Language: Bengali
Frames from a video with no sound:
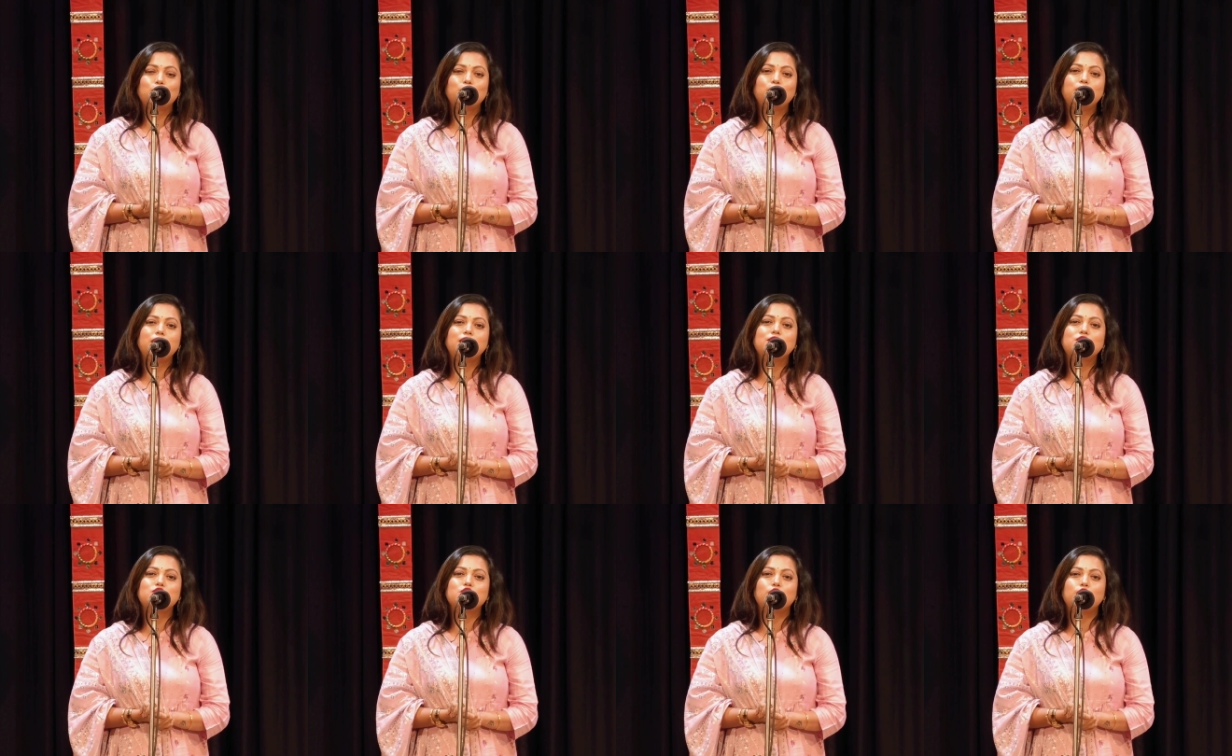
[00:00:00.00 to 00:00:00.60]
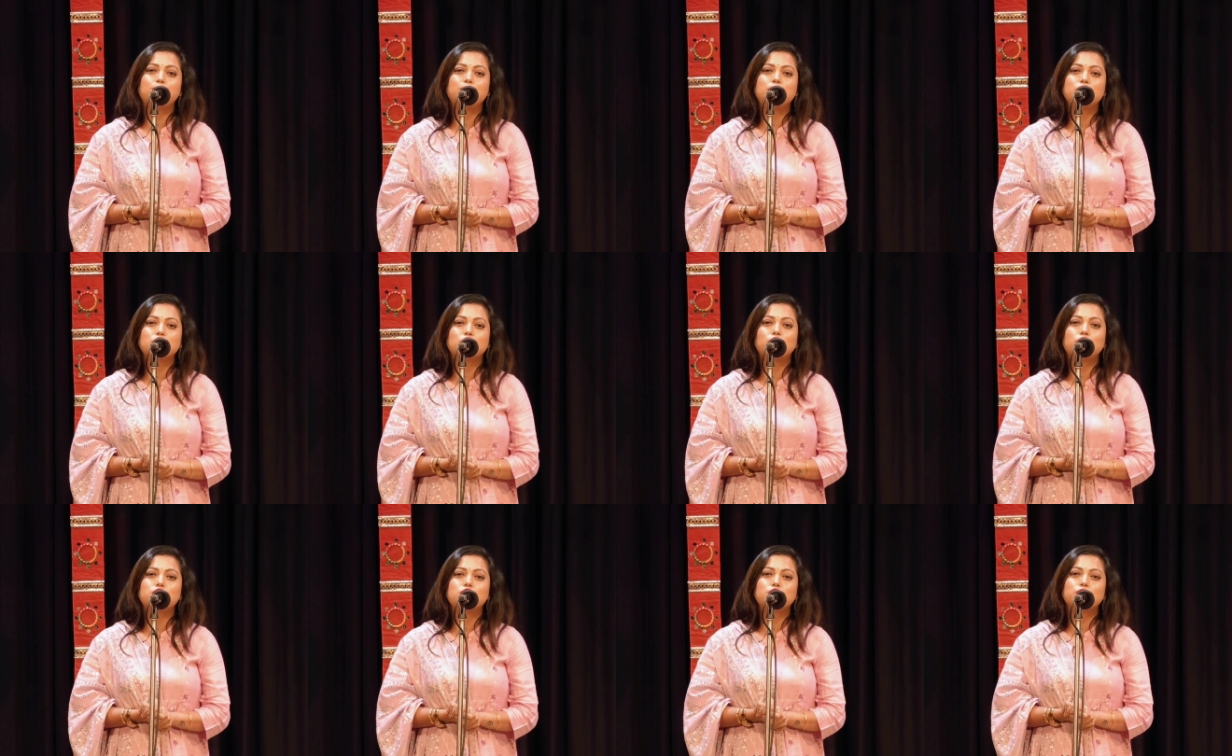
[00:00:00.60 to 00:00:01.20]
নদীর জলে
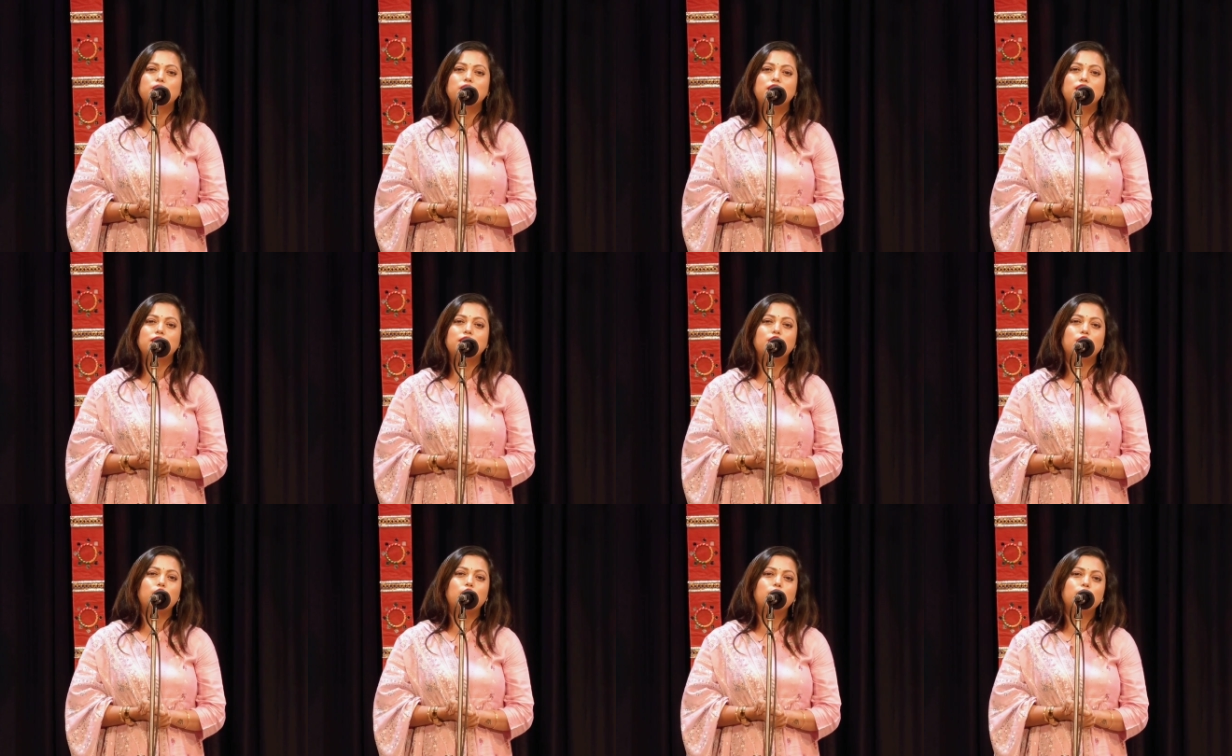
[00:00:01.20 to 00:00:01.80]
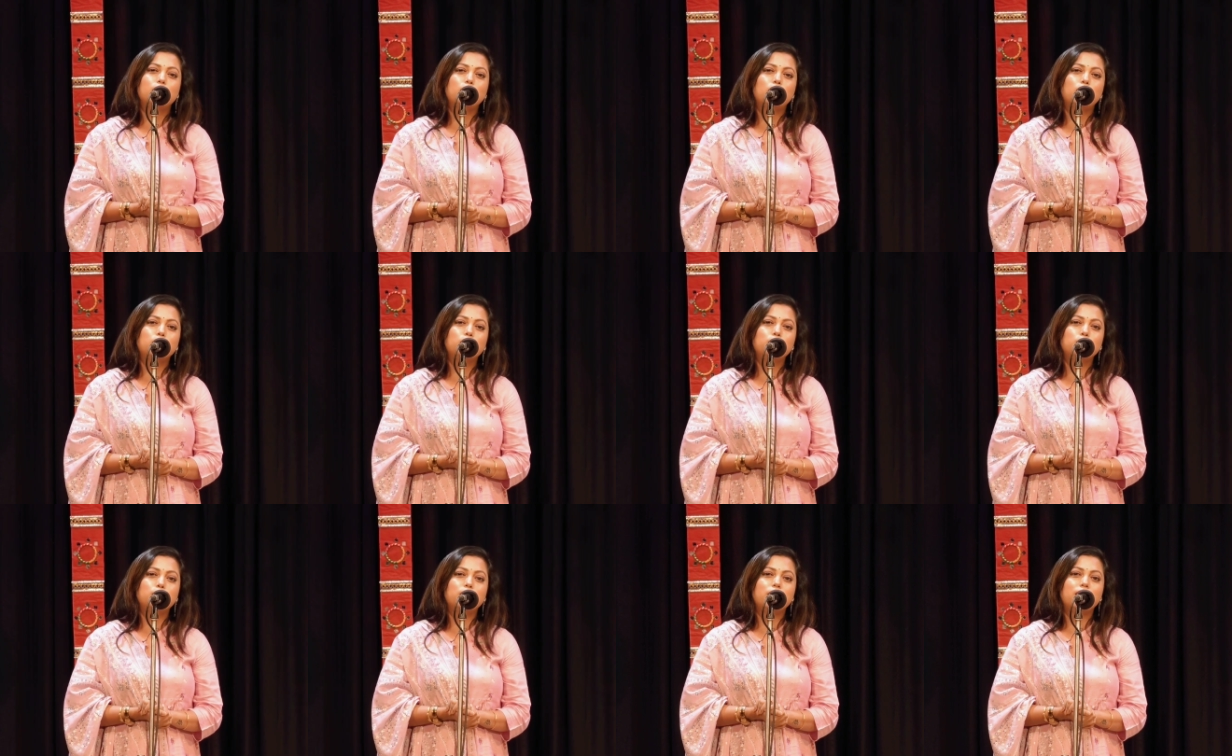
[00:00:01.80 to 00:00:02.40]
বিসর্জন দিতে হয়
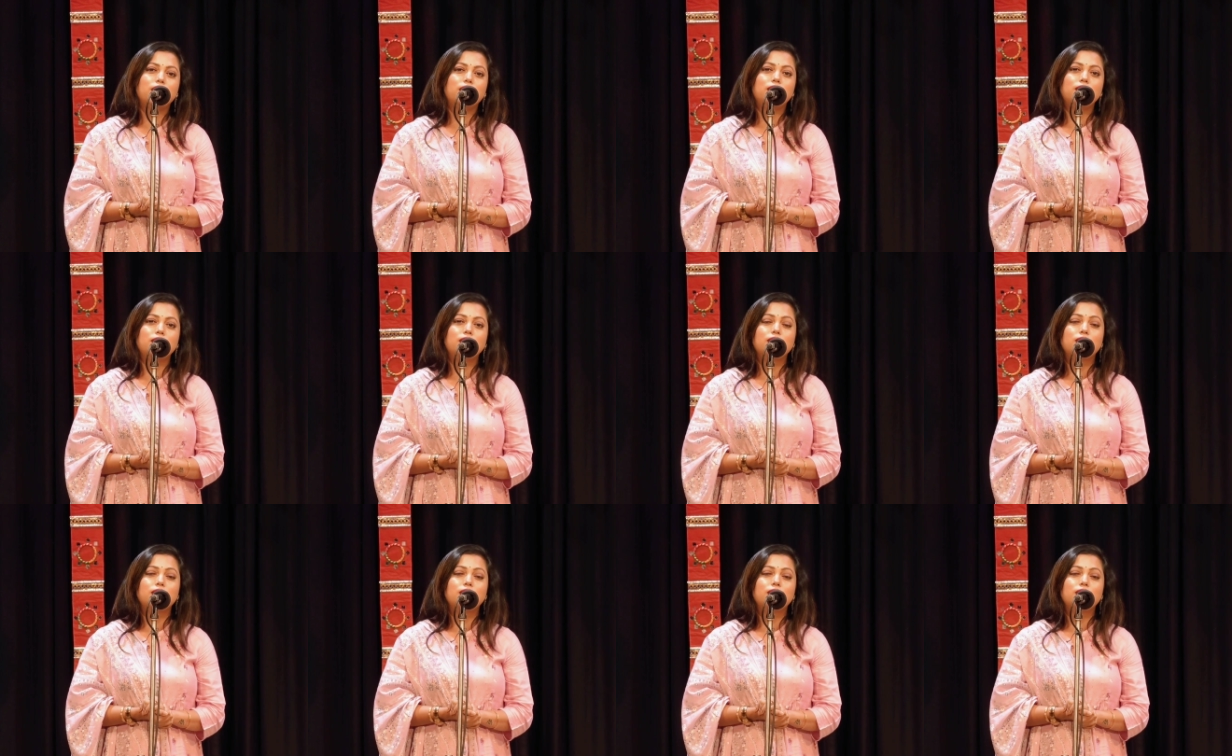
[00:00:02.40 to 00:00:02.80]
কর্ণকে